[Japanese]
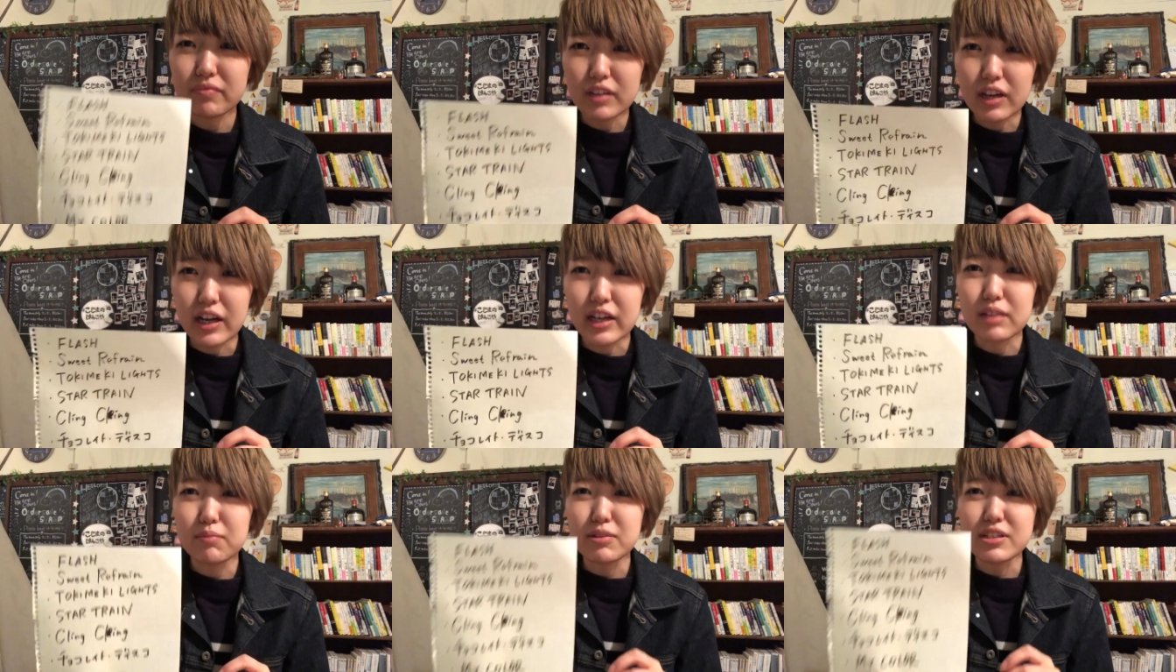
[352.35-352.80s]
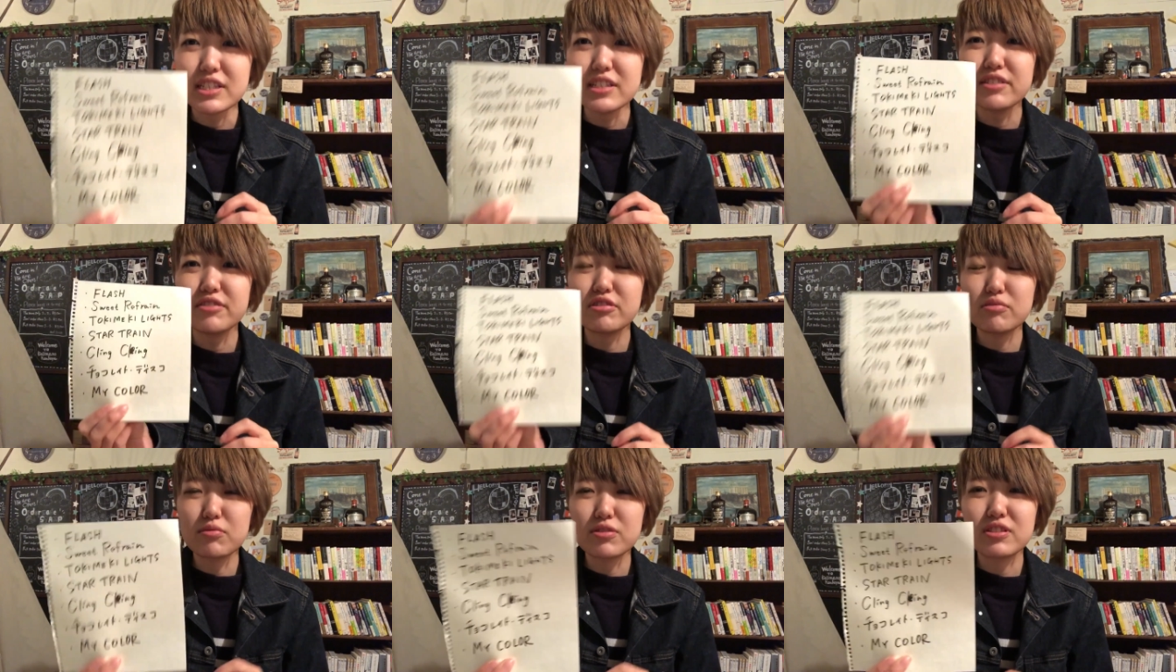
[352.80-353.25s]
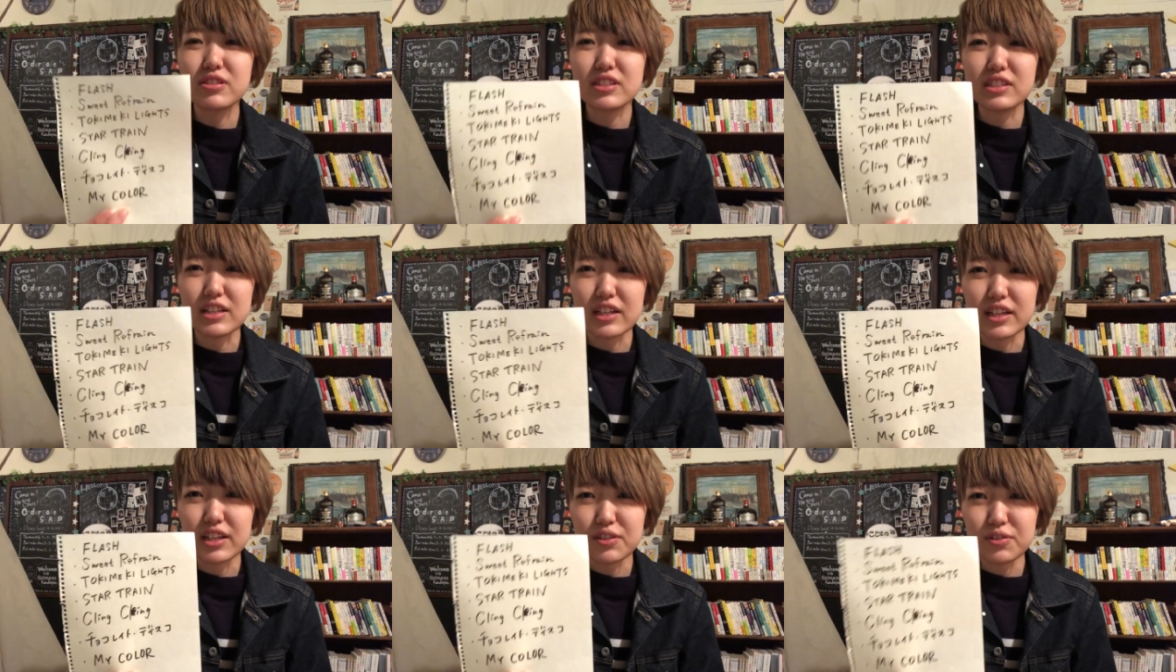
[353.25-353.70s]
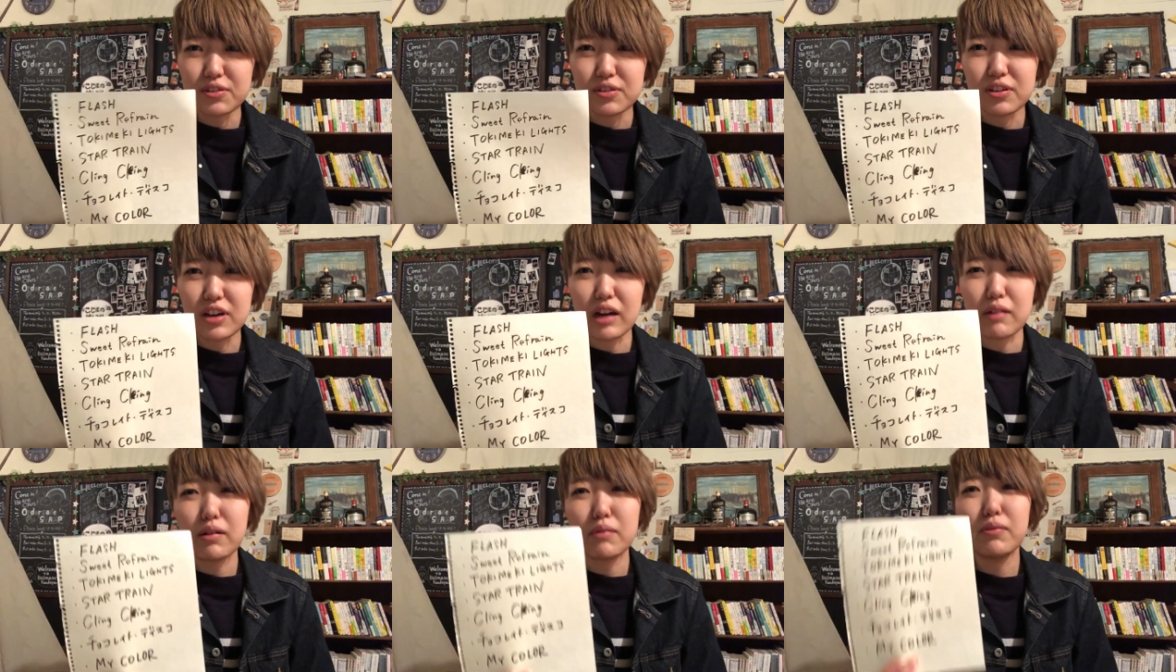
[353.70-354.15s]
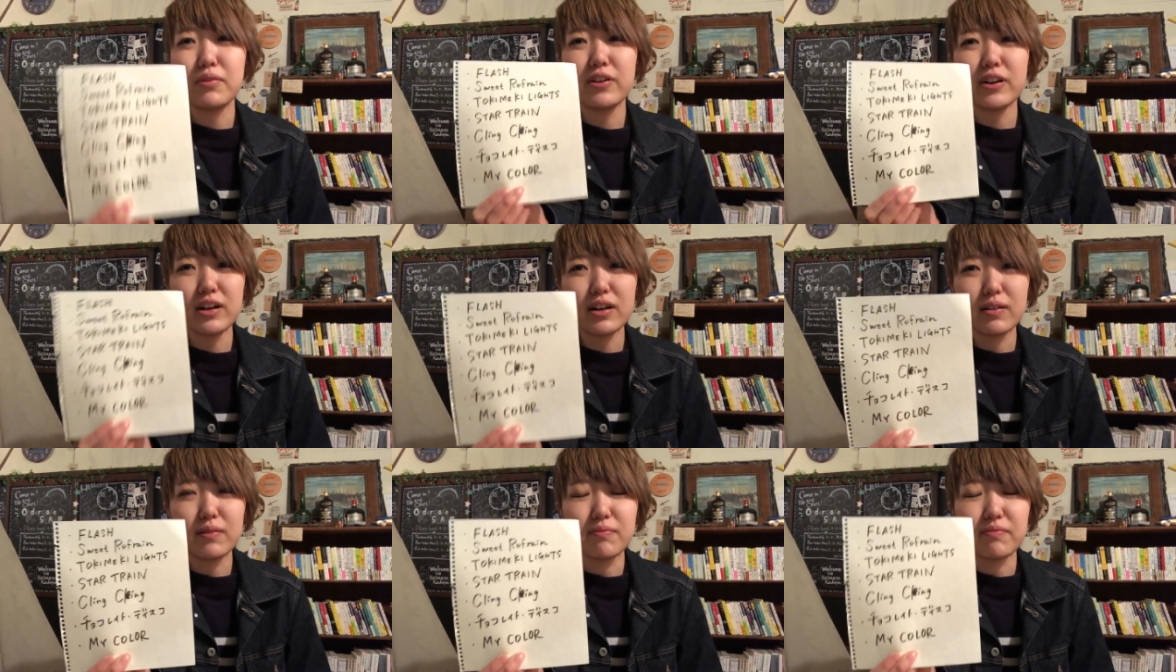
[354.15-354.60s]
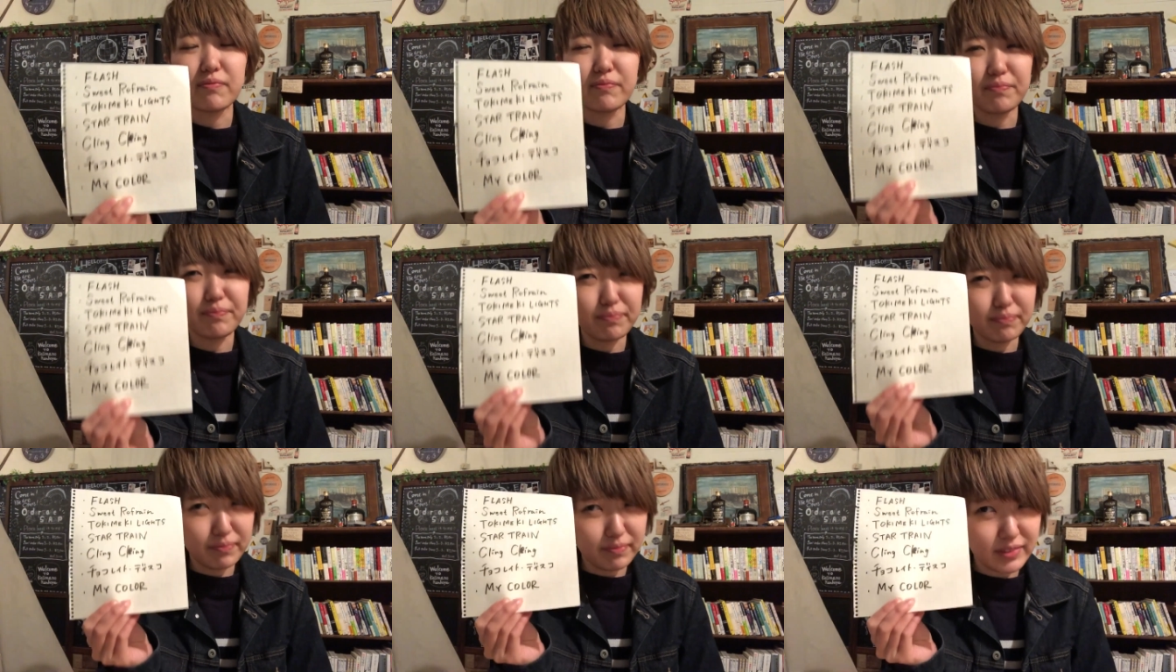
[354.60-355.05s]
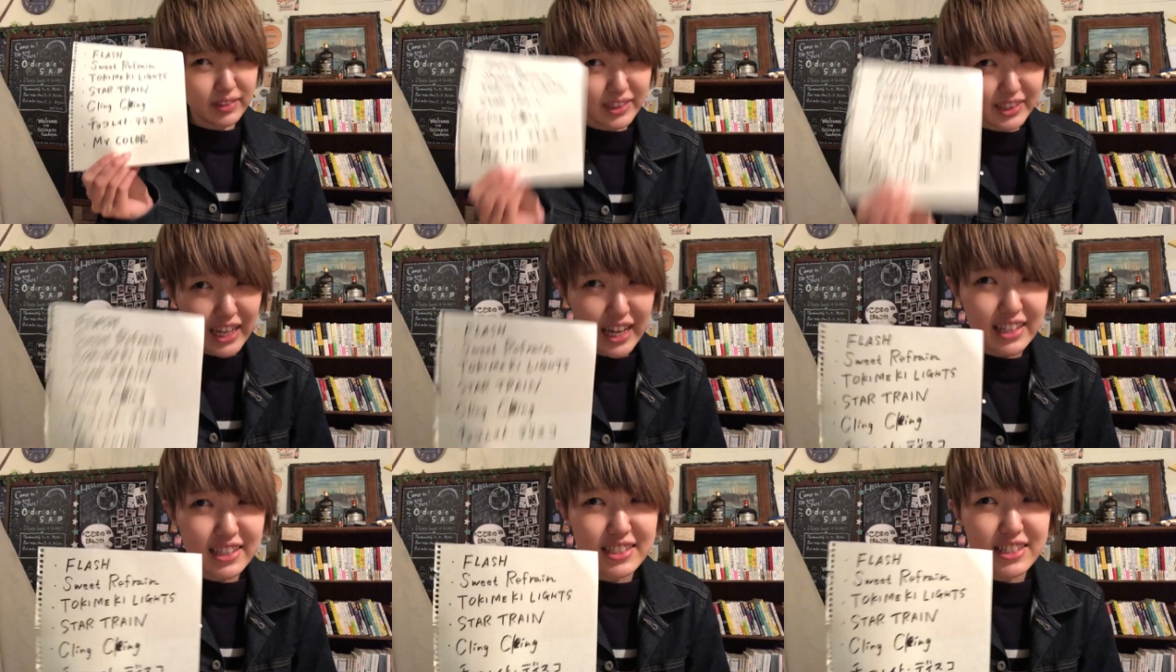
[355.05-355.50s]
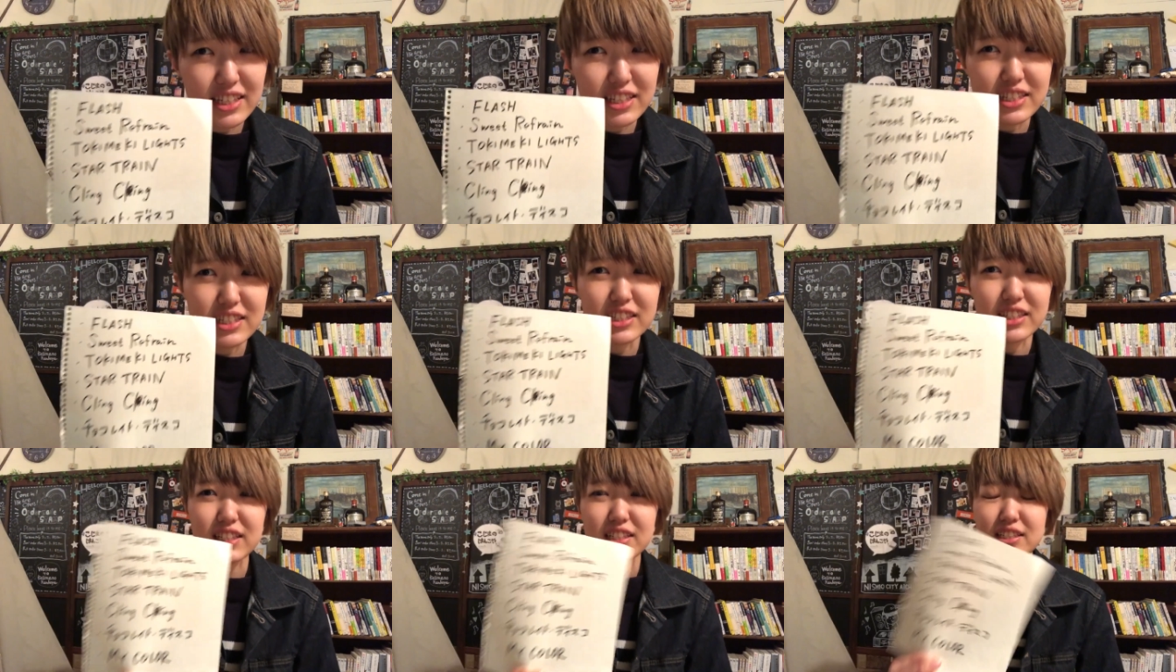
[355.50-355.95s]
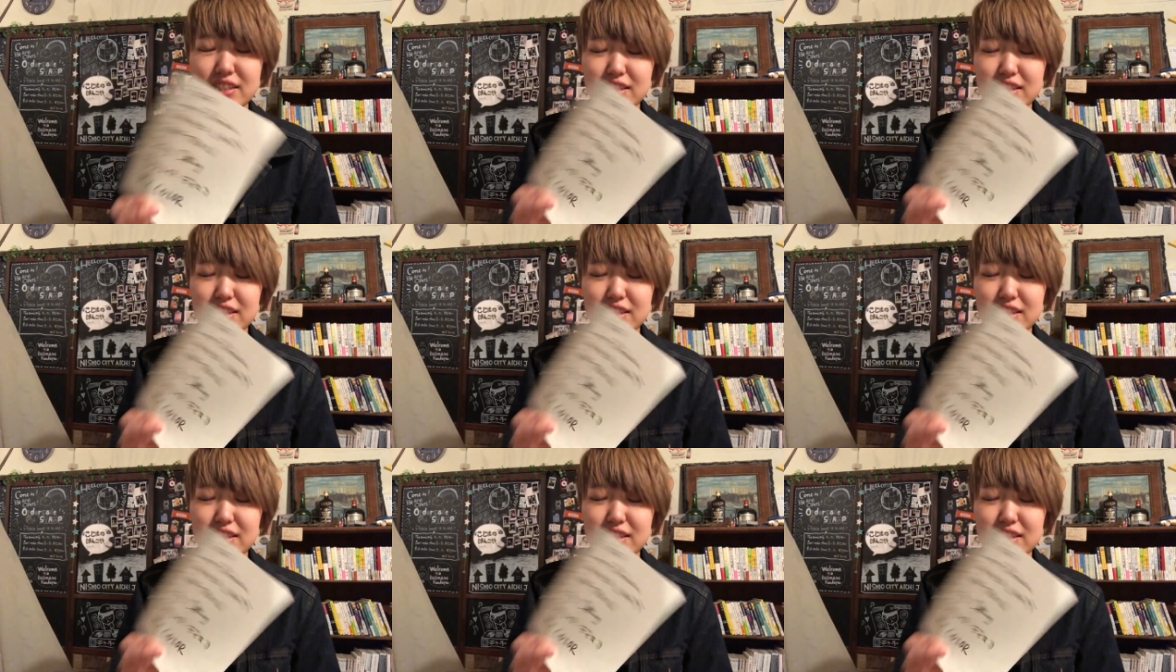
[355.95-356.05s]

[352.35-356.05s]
はいまあ、シングルも好きだけどアルバムは断然好きで